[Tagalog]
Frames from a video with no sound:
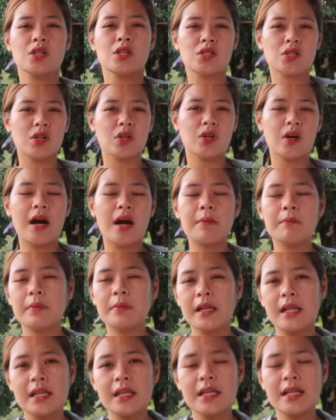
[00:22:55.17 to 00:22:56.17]
So, ang
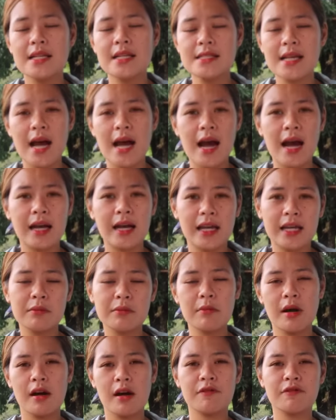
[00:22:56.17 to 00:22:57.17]
bili nila sa
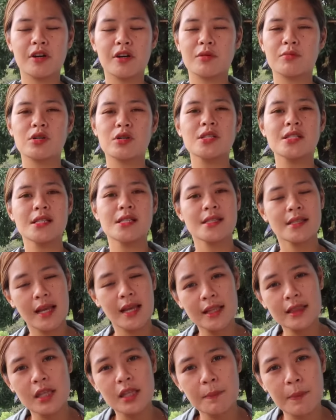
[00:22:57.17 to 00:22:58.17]
akin, mga farmers is
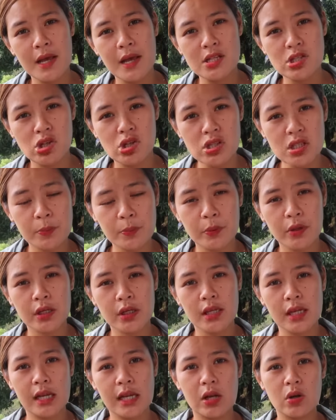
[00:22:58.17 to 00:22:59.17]
90 pesos
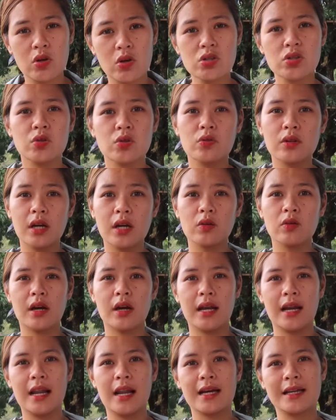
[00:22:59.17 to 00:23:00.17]
per kilo. So, yung ganong
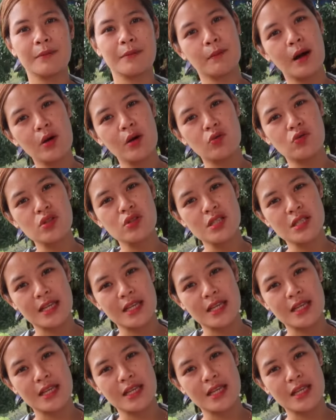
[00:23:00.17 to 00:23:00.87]
kalalaking bangus,